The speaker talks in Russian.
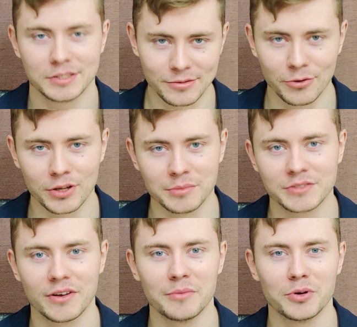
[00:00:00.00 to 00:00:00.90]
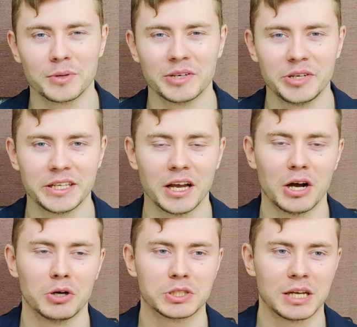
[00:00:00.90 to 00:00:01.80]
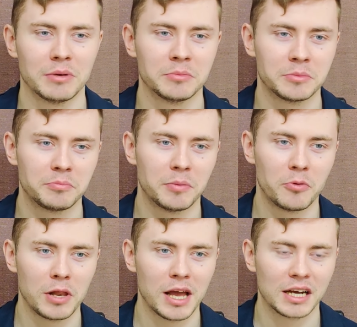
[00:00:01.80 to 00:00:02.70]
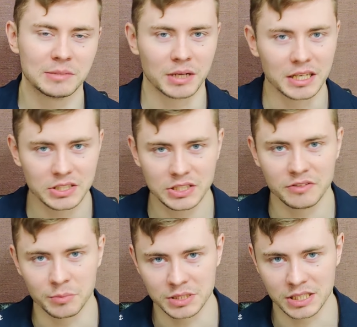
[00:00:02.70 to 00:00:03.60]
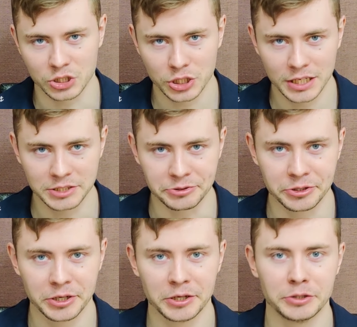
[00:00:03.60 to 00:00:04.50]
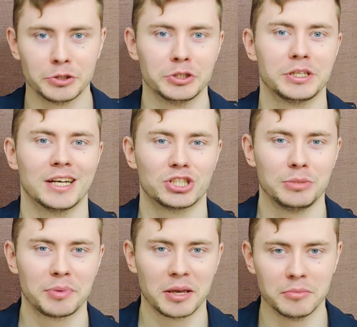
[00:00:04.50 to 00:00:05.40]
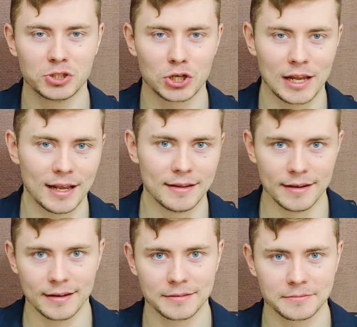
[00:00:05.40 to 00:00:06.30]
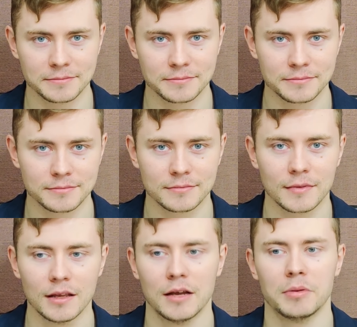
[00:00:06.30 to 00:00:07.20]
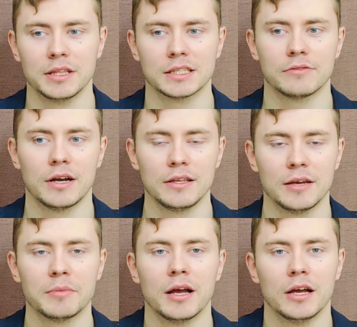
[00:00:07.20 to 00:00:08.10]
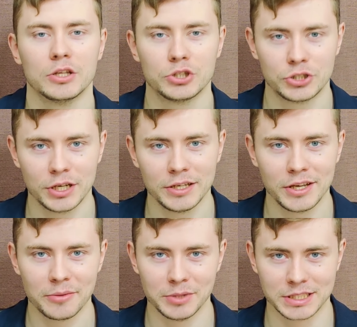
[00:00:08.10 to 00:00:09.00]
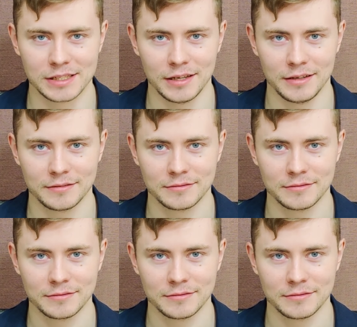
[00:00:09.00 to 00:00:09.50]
Сегодня мы с вами будем говорить о самом популярном когнитивном искажении, то есть ошибке мышления под названием чтение мыслей.